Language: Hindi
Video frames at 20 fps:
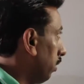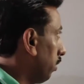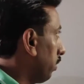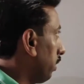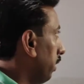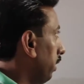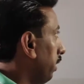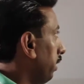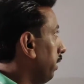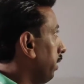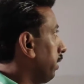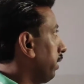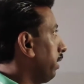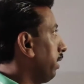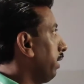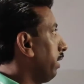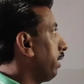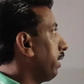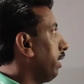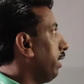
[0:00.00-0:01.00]
चलिए देखते
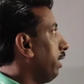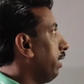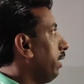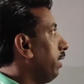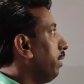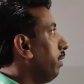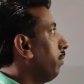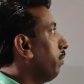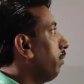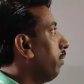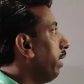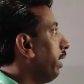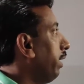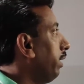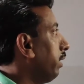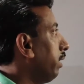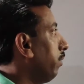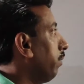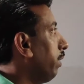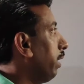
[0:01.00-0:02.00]
हैं क्या है
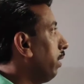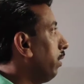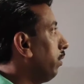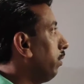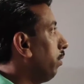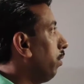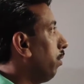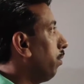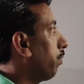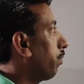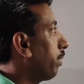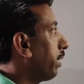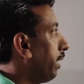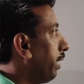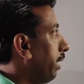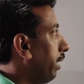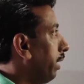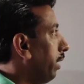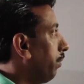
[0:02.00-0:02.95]
फाइंड द वैल्यू ऑफ के